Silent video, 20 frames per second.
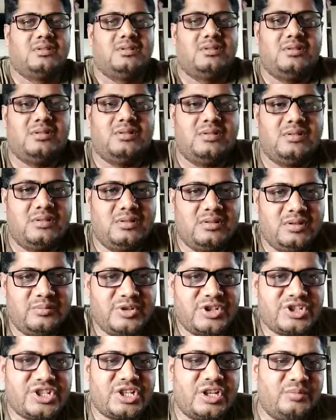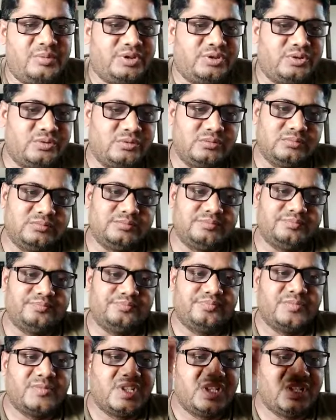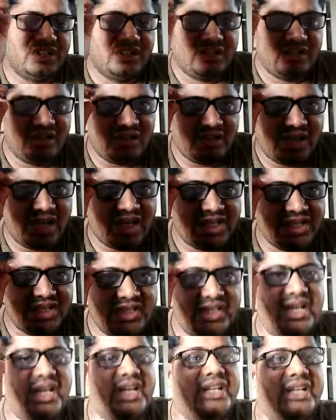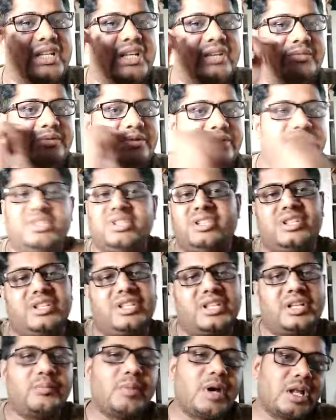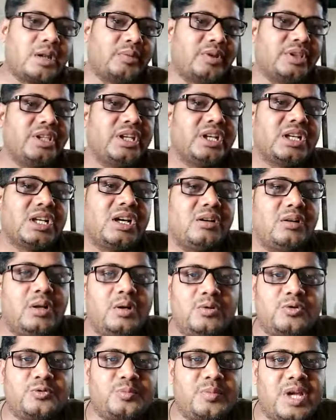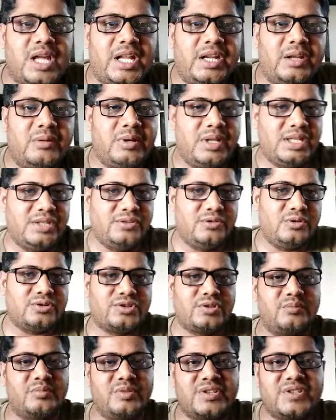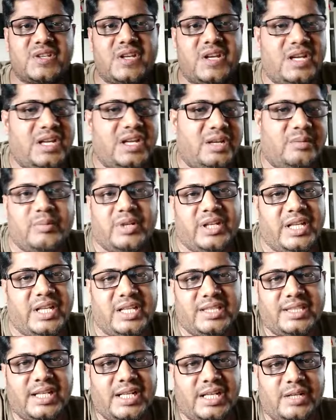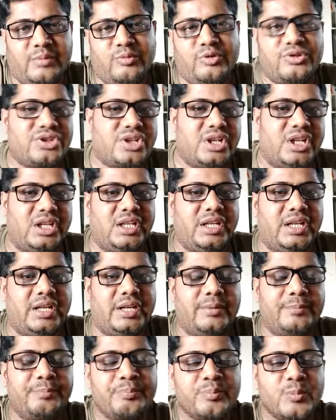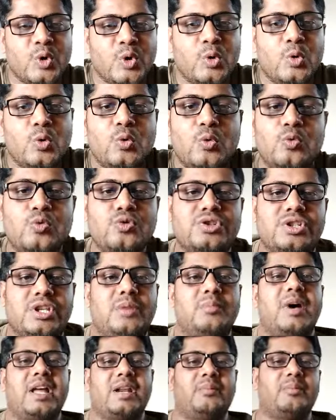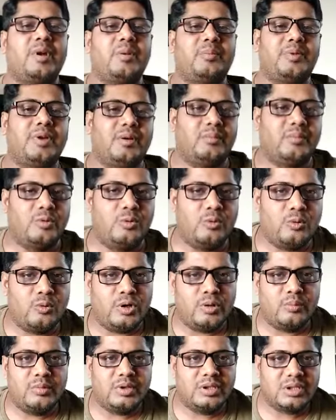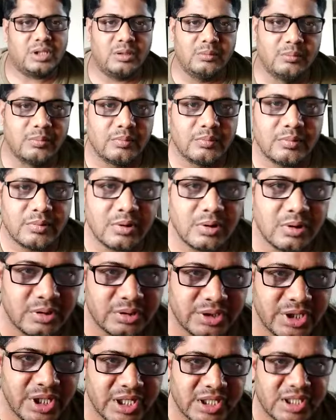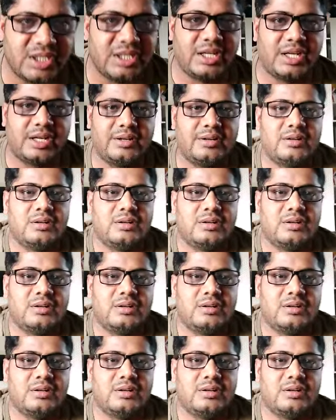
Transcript: नमस्कार मित्रों राष्ट्रीय आय की वृद्धि दर के बारे में देखा और उसमें आने वाली जो समस्याएं है मर्यादा है मुश्किल है उसके बारे में भी हम लोगों ने मतलब देख लिया